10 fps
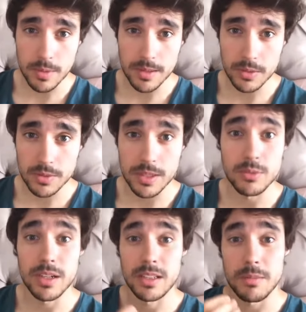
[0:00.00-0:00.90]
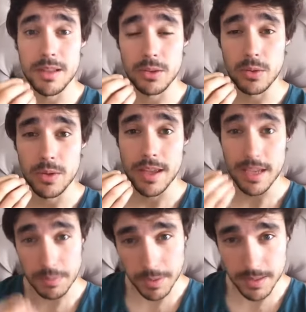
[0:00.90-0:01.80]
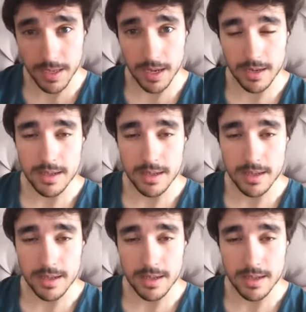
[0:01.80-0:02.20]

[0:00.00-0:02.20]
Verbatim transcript: entonces tiene un tratamiento especial